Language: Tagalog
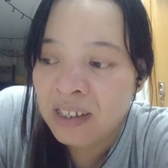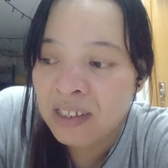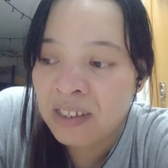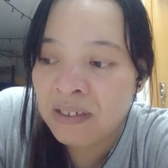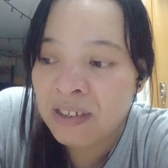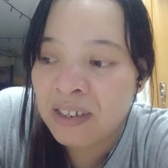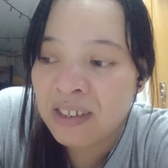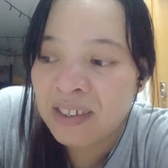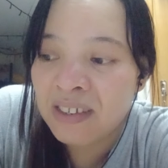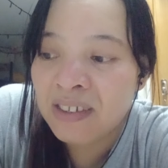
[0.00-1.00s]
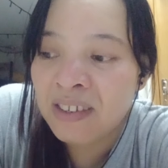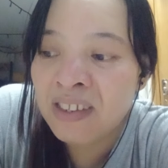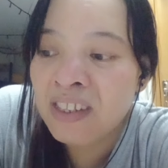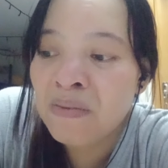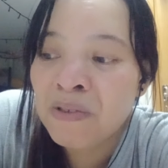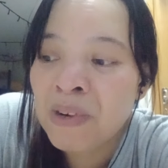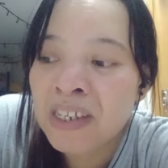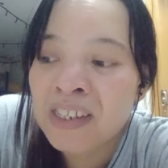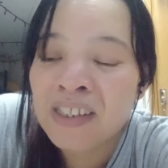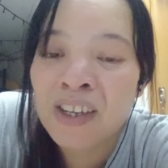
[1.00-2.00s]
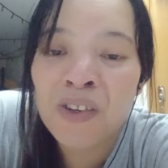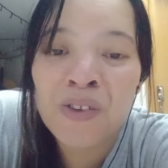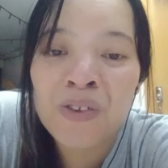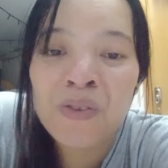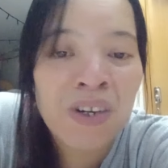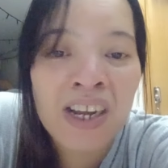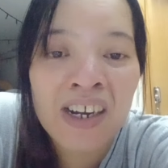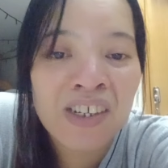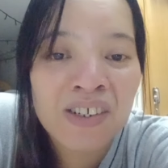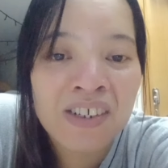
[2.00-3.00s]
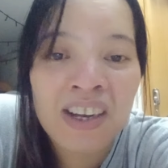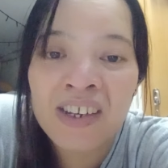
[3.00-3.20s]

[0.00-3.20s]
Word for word: Uh, hindi mo makikita yon kung wala kang God.